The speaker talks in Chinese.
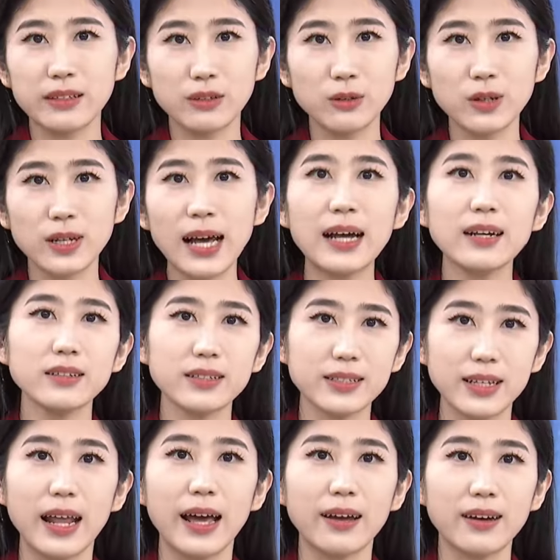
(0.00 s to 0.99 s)
够拉
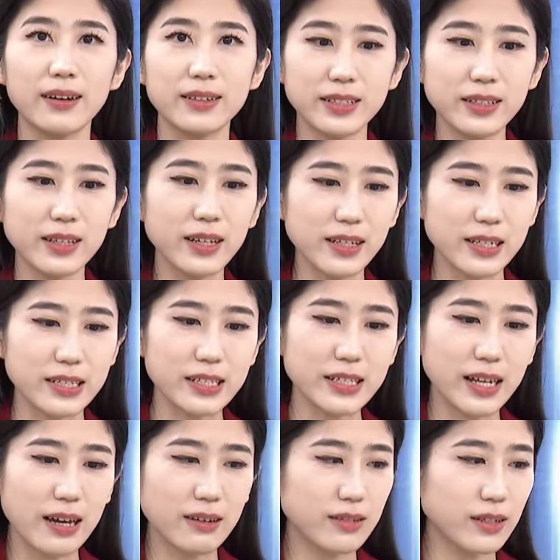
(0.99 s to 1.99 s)
起来啊。今天也是
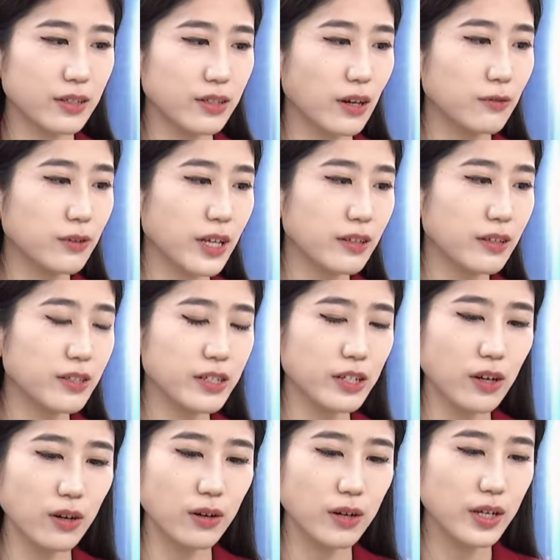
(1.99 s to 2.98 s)
这样的，小幅调整
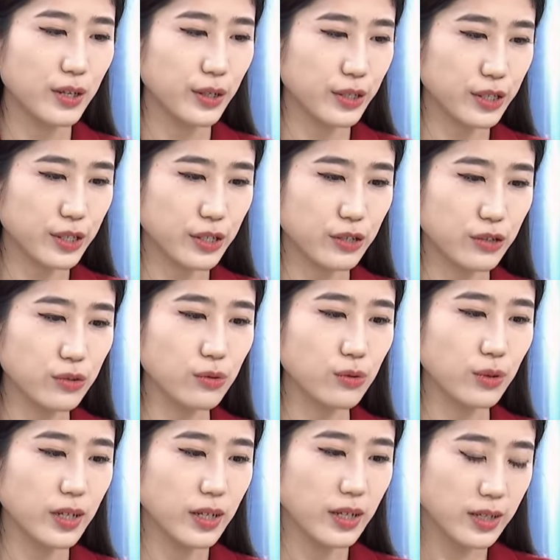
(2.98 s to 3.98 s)
之后，指
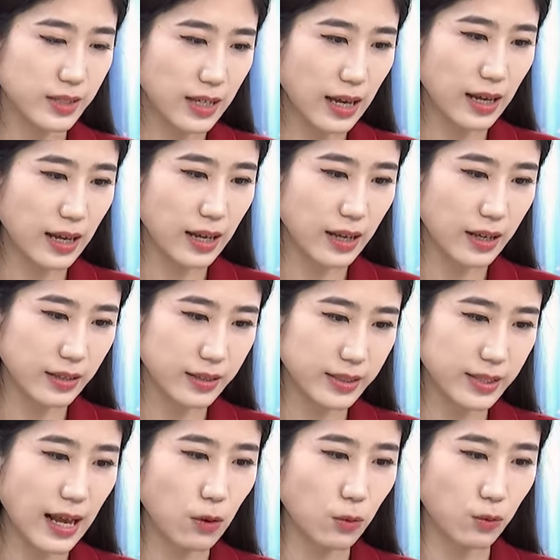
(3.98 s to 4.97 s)
数在
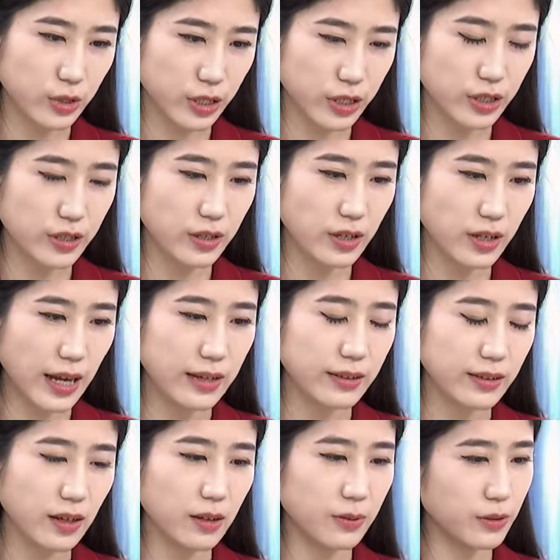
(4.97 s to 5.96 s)
下午时刻
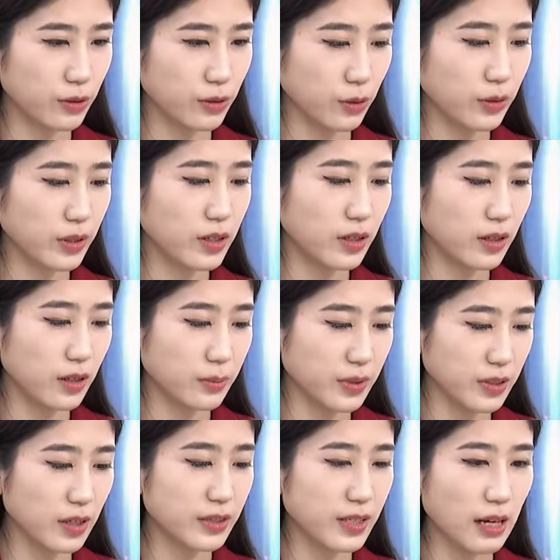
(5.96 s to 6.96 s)
看到有一个
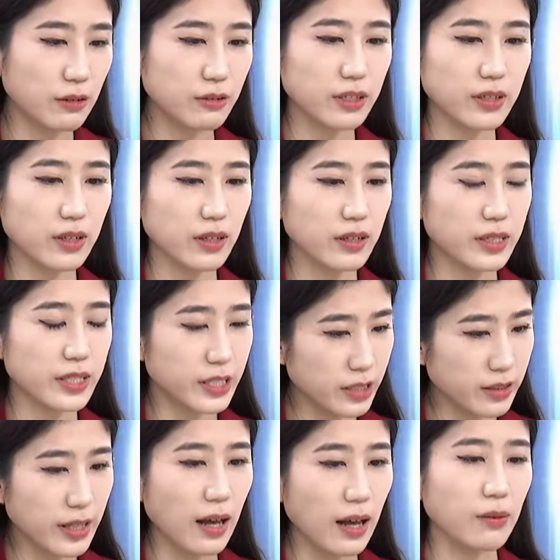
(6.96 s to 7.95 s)
比较强劲的
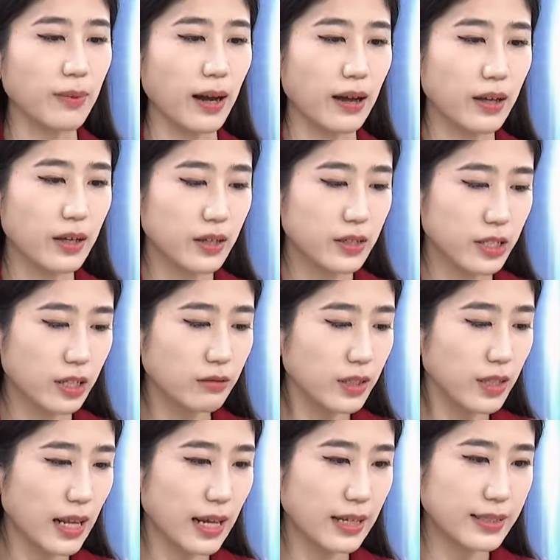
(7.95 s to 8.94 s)
震荡吧。整
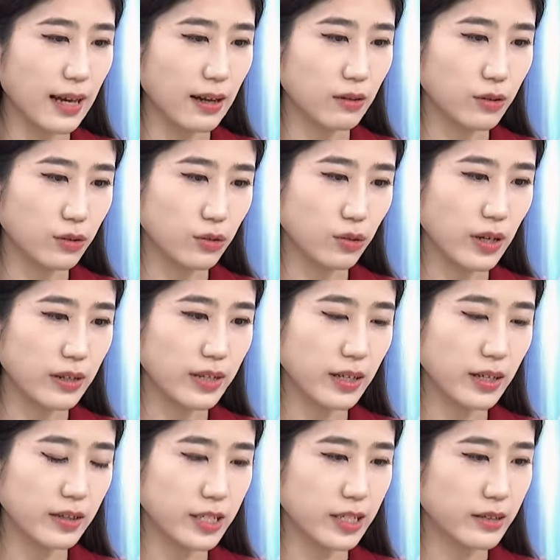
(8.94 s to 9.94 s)
体来讲，全
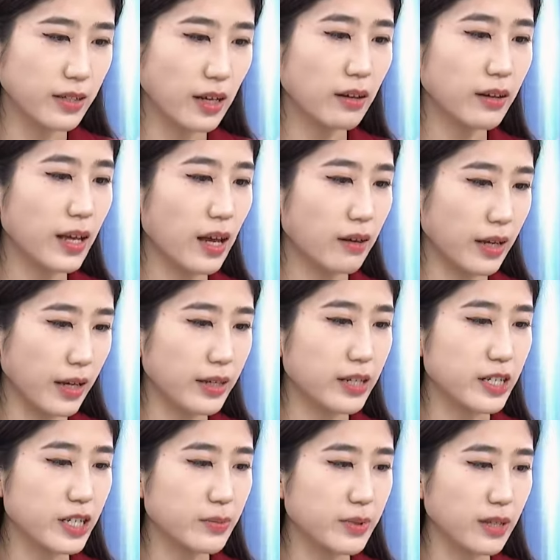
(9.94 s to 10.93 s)
天的成交量哎
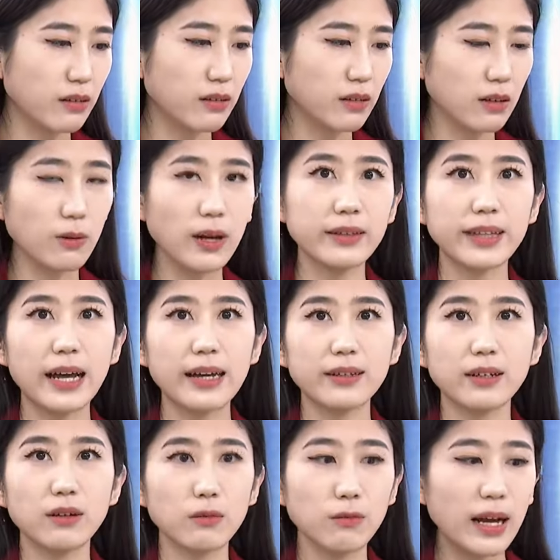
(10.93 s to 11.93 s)
也是比较乐观，达
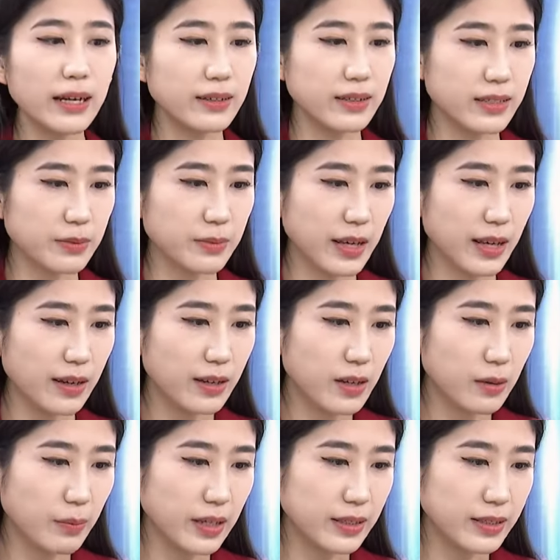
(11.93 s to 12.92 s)
到了万亿级别。
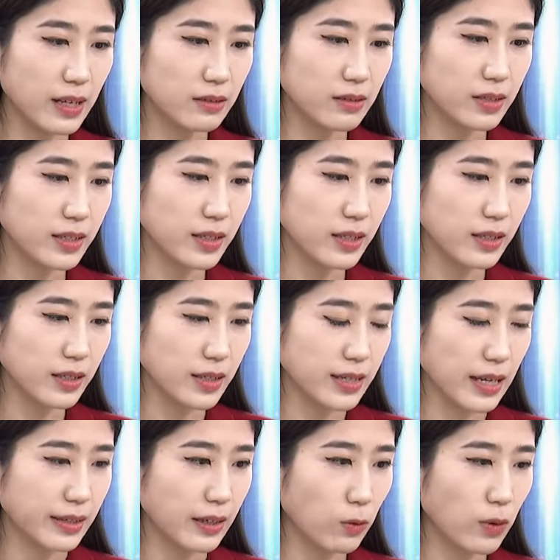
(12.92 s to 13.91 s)
北向资金也
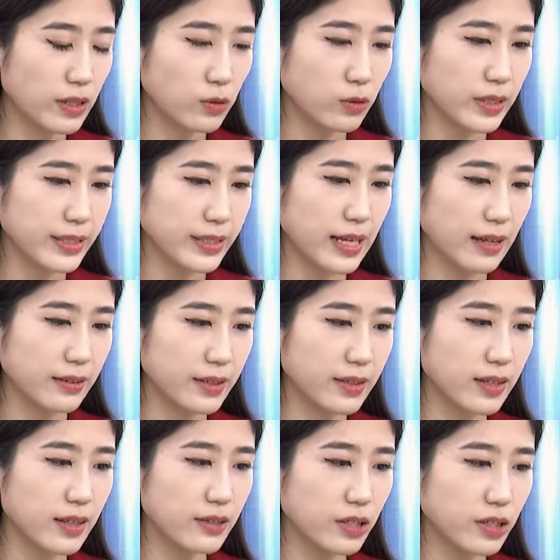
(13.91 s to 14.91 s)
简单关注一下，
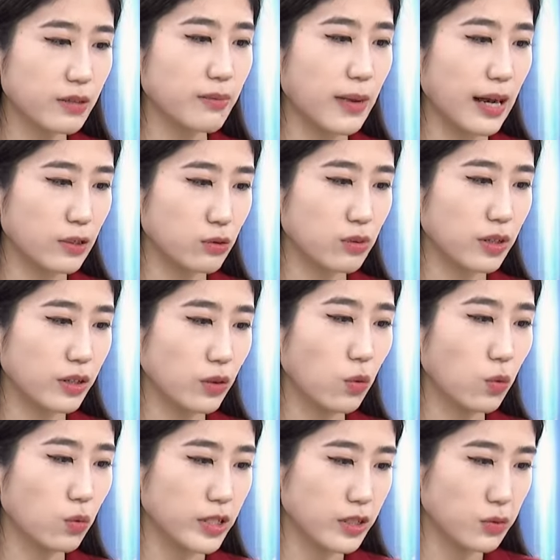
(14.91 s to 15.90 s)
今天净买入额
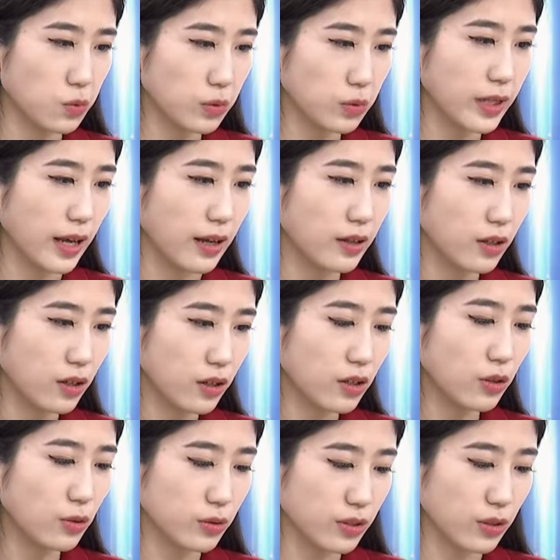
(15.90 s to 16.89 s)
有五十五点
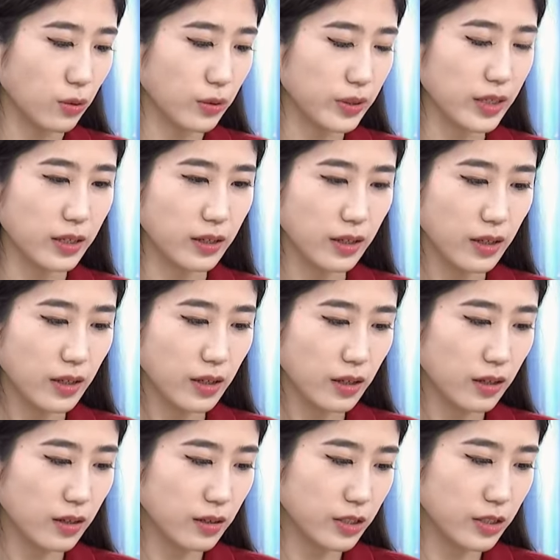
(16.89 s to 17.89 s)
六九亿。
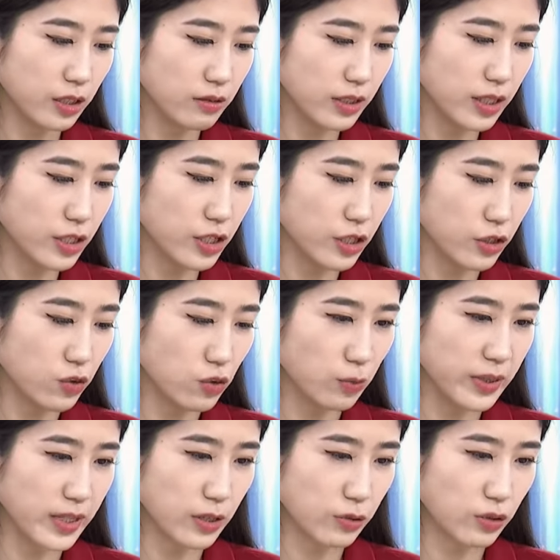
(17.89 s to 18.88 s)
呃，整体指数
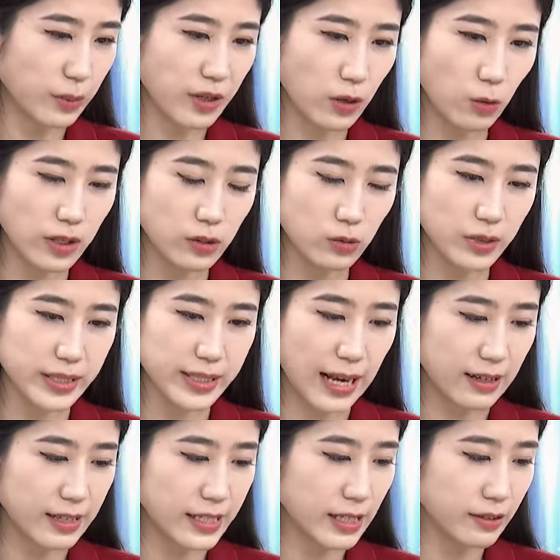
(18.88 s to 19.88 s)
我们也全面关注一
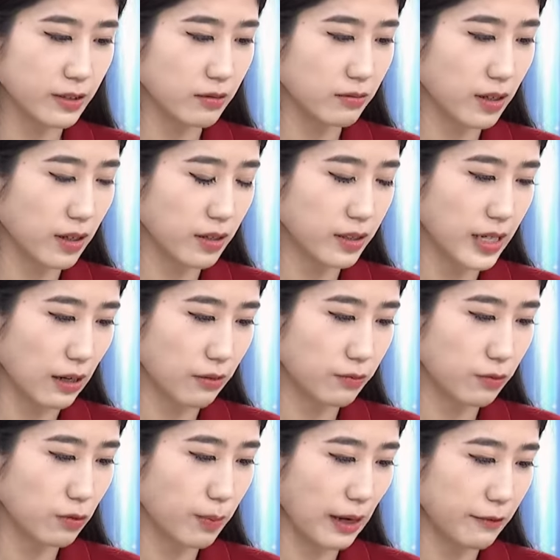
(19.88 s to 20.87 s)
下，上证呢涨
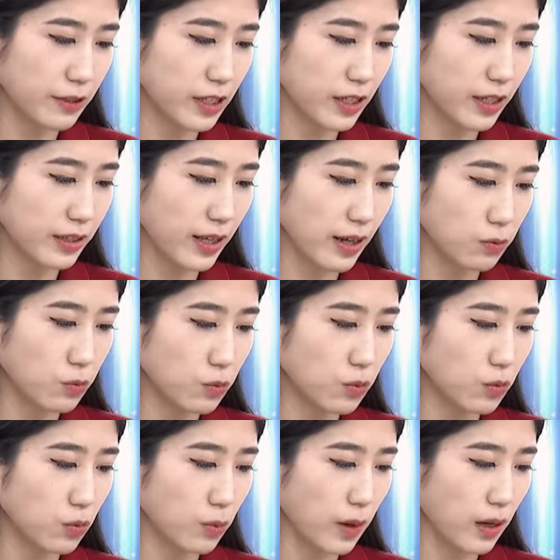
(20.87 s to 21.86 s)
幅百分之零点
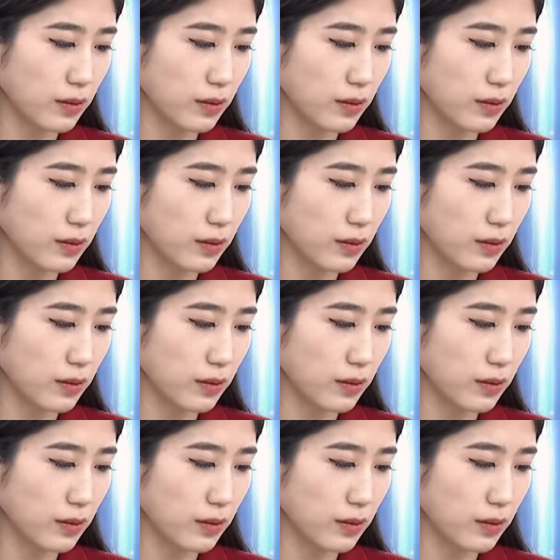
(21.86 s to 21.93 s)
五五，报